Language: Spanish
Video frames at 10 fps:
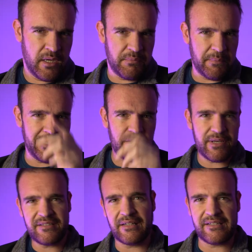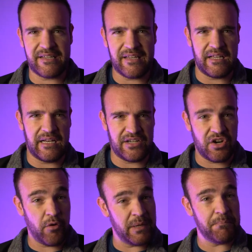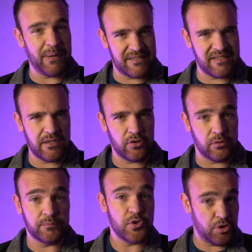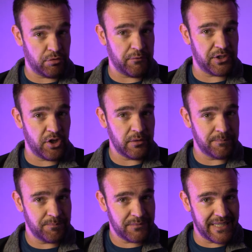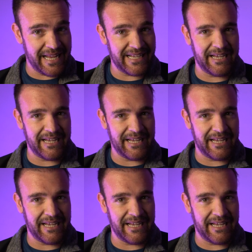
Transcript: Bienvenido a esta reseña de la Xiaomi Pad 5. Soy tu anfitrión, Dan